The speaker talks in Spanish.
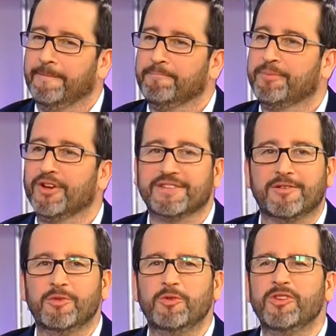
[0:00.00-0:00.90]
Pero así
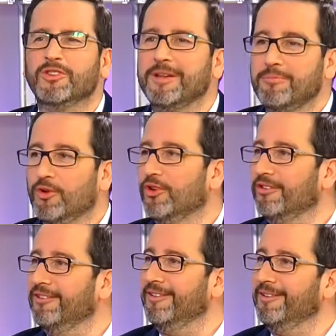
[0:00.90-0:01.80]
como el único temor,
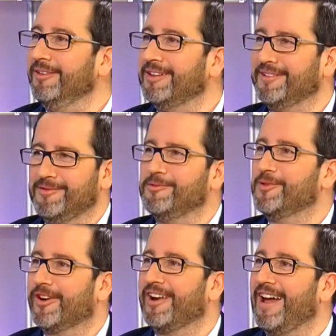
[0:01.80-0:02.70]
así como
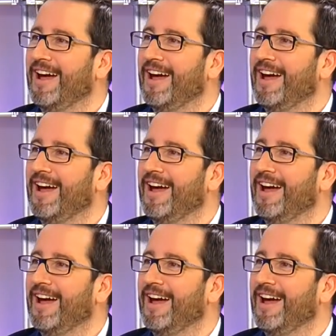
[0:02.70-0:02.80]
real, la